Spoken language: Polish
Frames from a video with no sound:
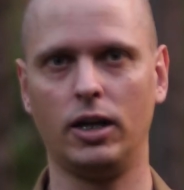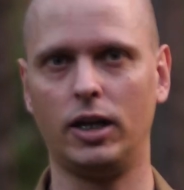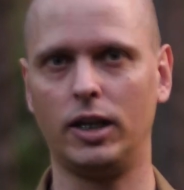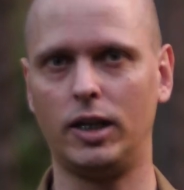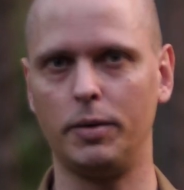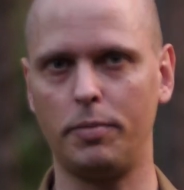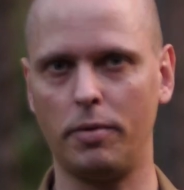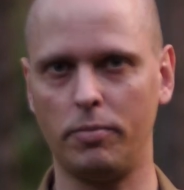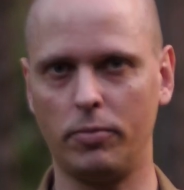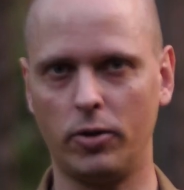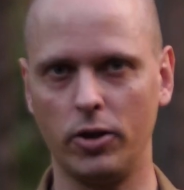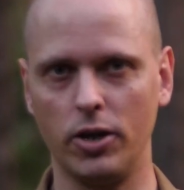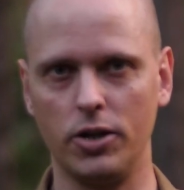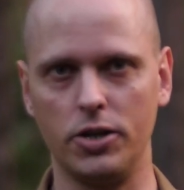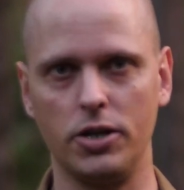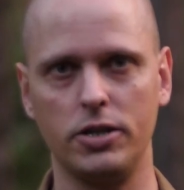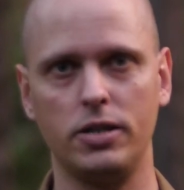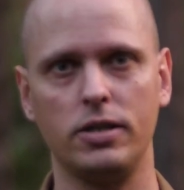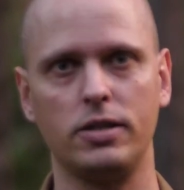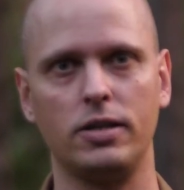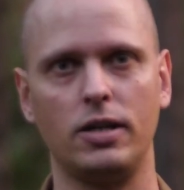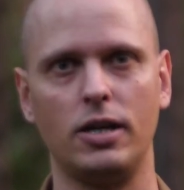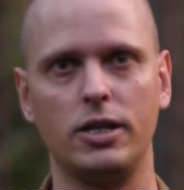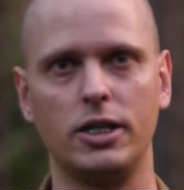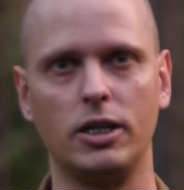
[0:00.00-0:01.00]
Gdyby moje
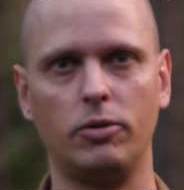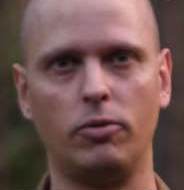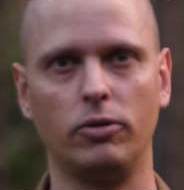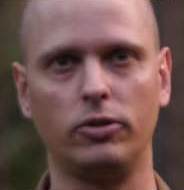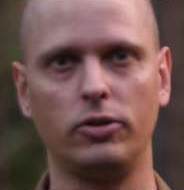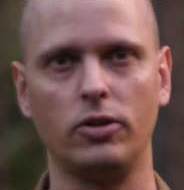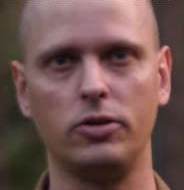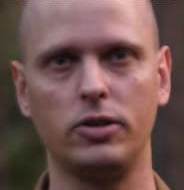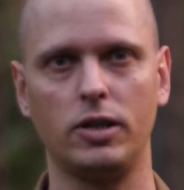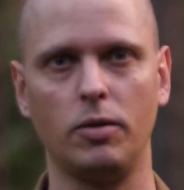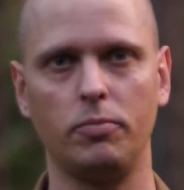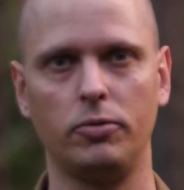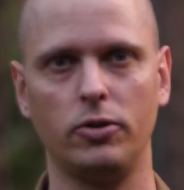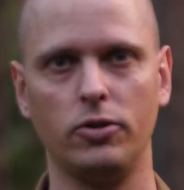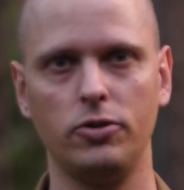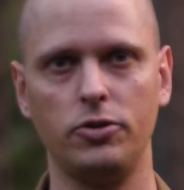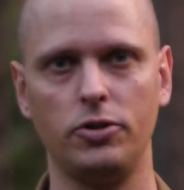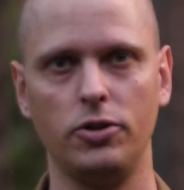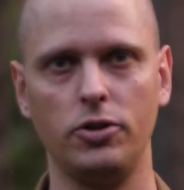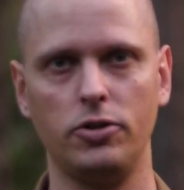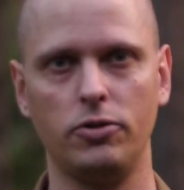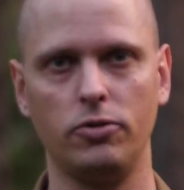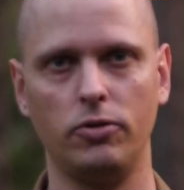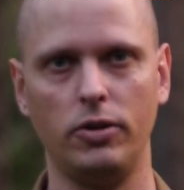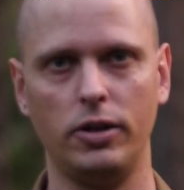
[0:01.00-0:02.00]
życie zależało od
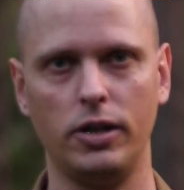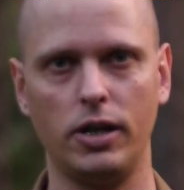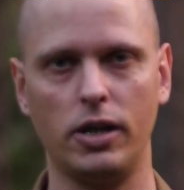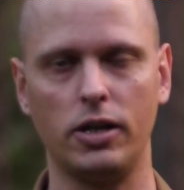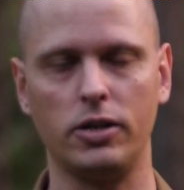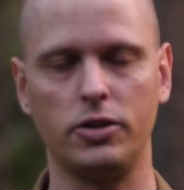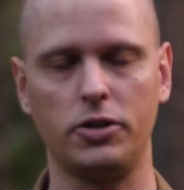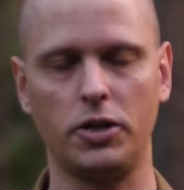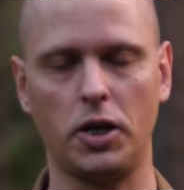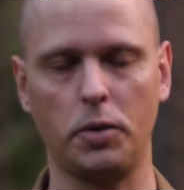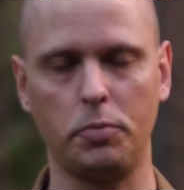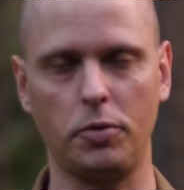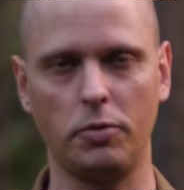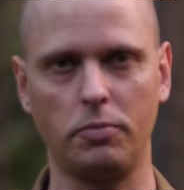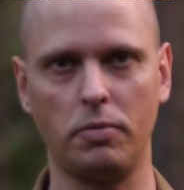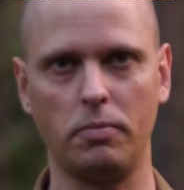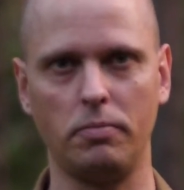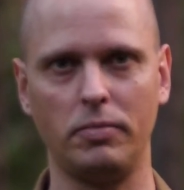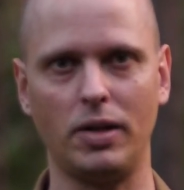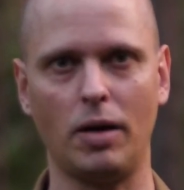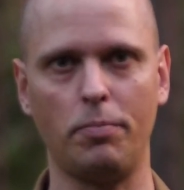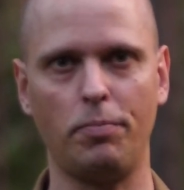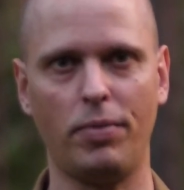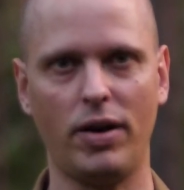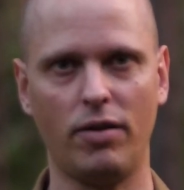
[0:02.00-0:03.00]
dostępności insuliny,
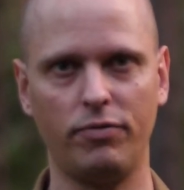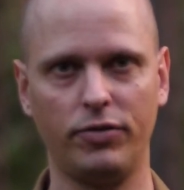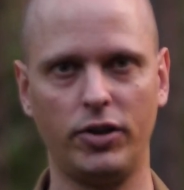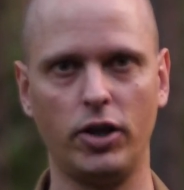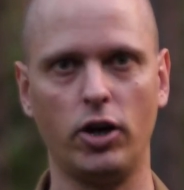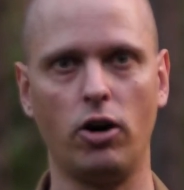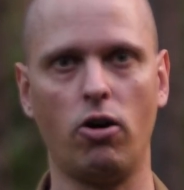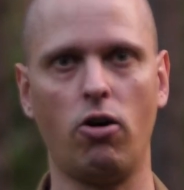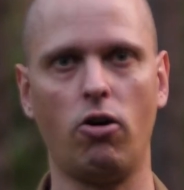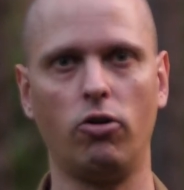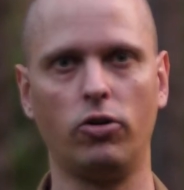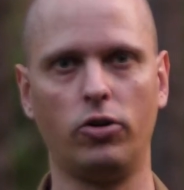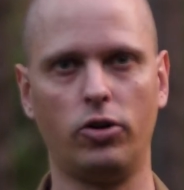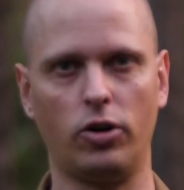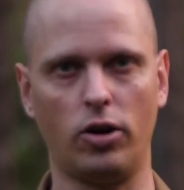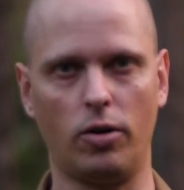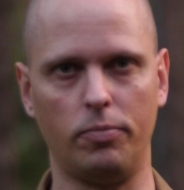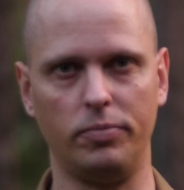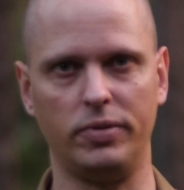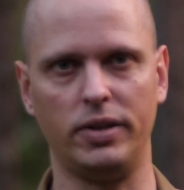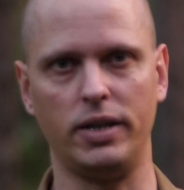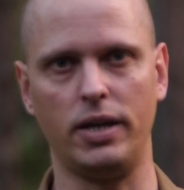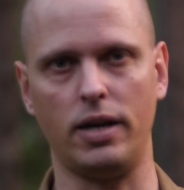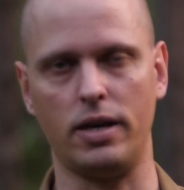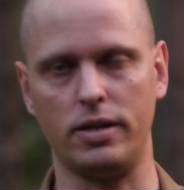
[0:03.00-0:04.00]
zrobiłbym naprawdę
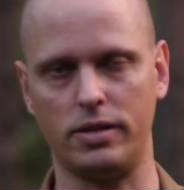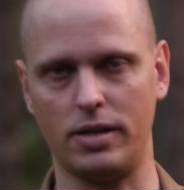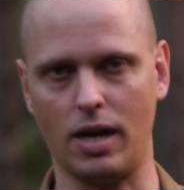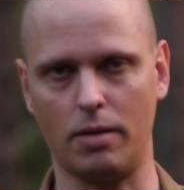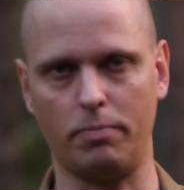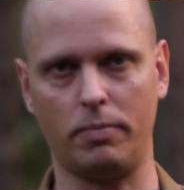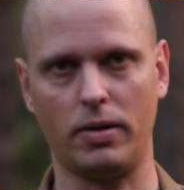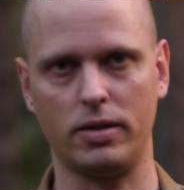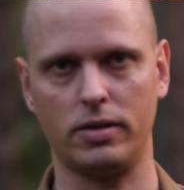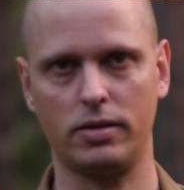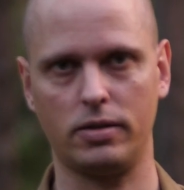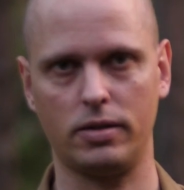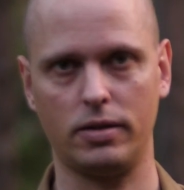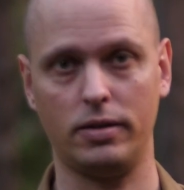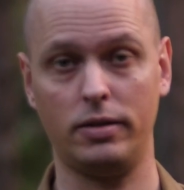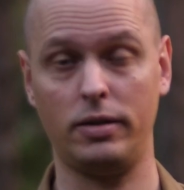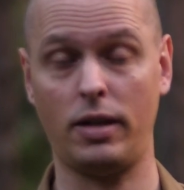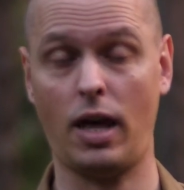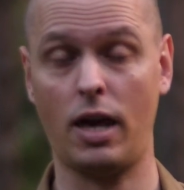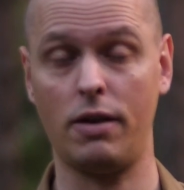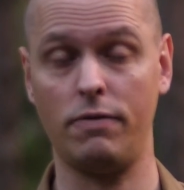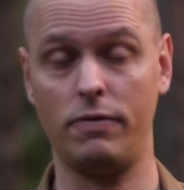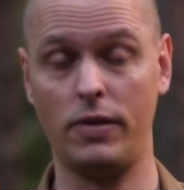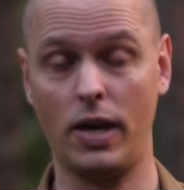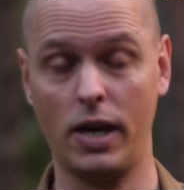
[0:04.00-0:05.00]
ogromny jej zapas.
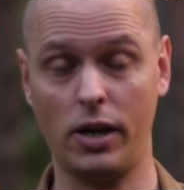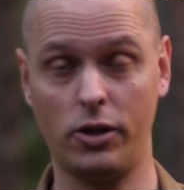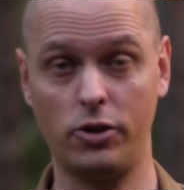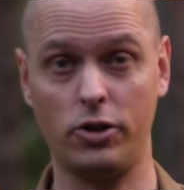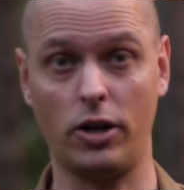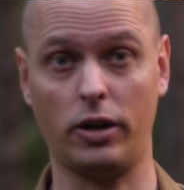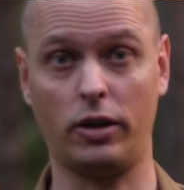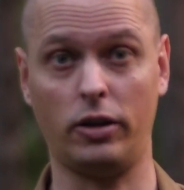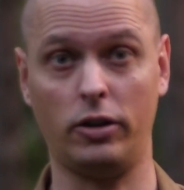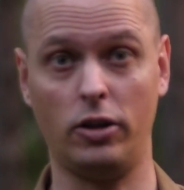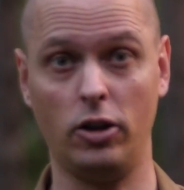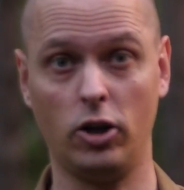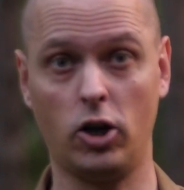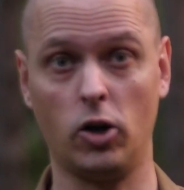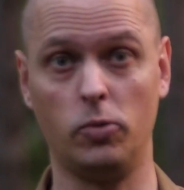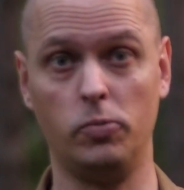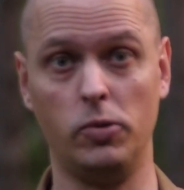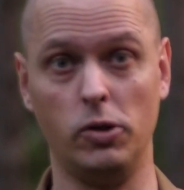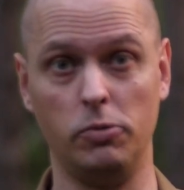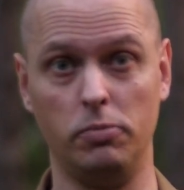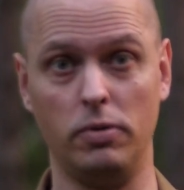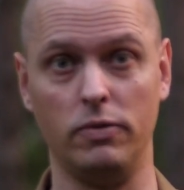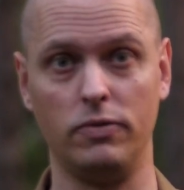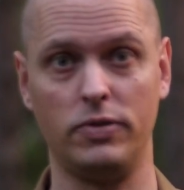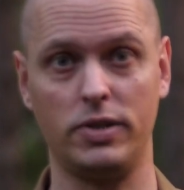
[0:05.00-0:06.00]
Największy, jaki tylko
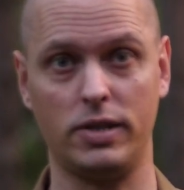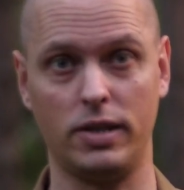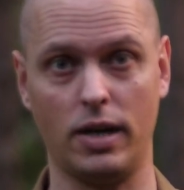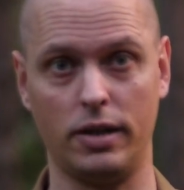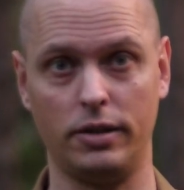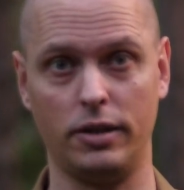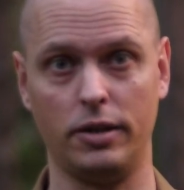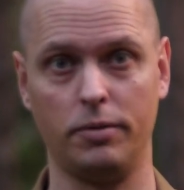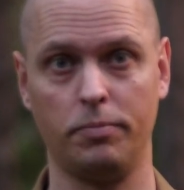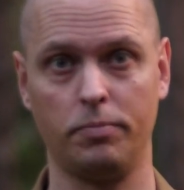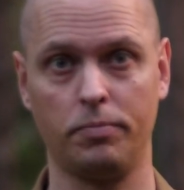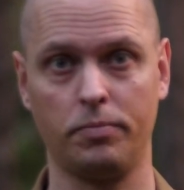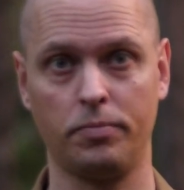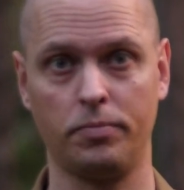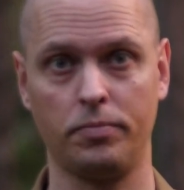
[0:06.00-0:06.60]
byłbym w stanie.